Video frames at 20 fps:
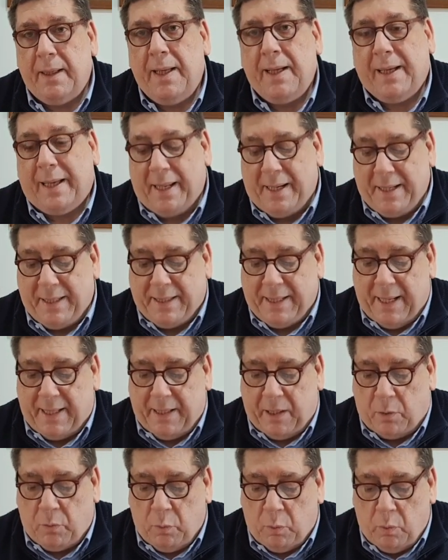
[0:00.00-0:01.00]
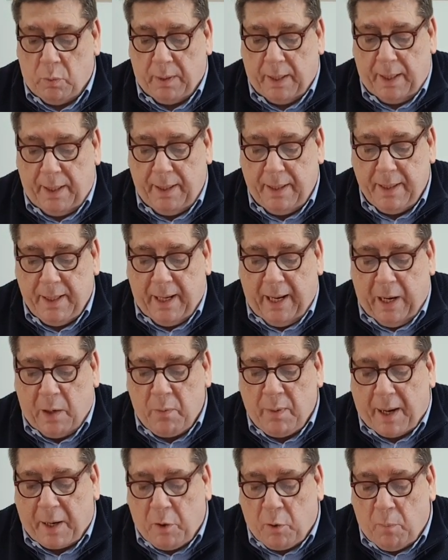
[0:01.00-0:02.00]
che richiede cura e
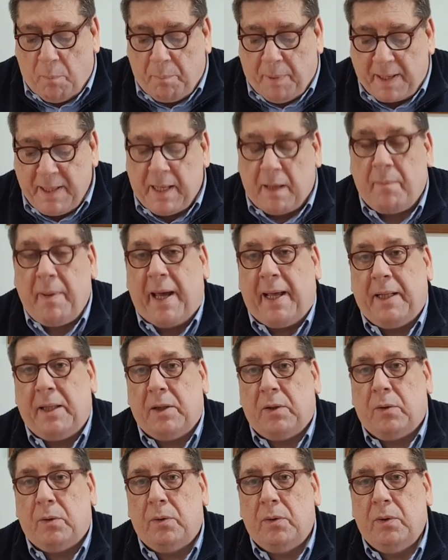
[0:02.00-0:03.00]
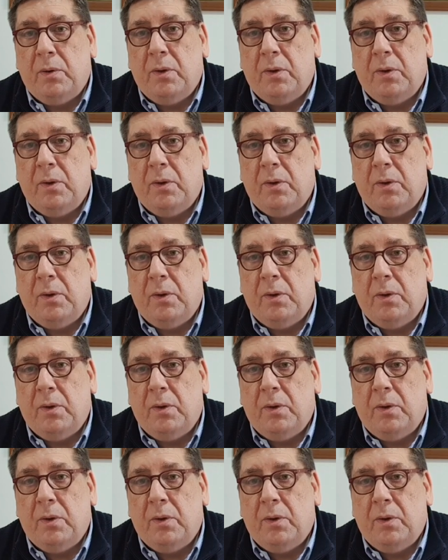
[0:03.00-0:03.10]
un accompagnamento,